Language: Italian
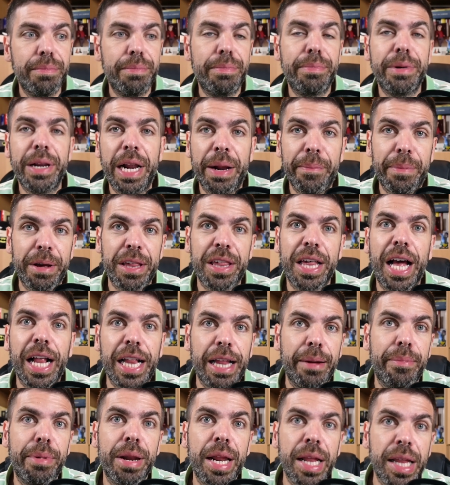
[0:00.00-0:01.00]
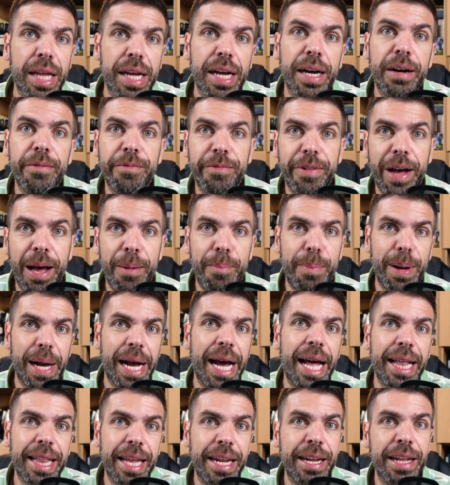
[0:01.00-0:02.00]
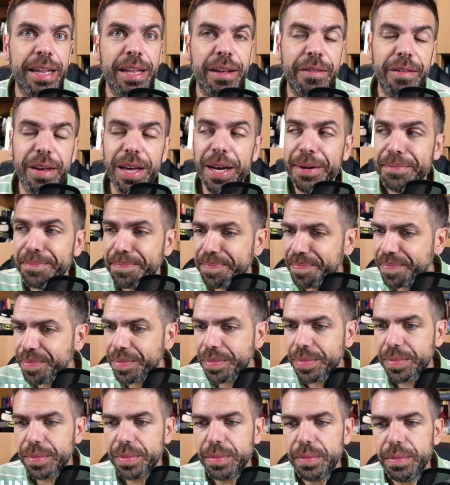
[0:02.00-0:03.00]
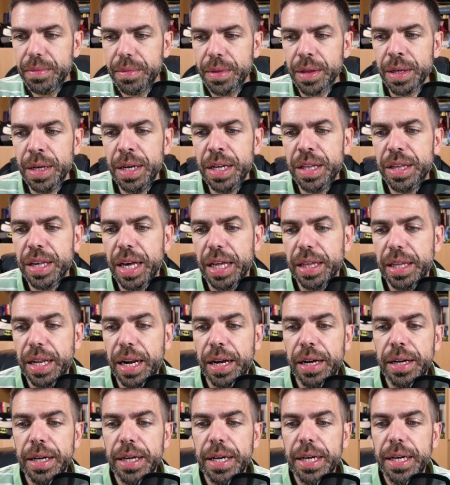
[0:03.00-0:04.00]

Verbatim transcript: passate, prendete il caffè, pagate, andate via, eccetera.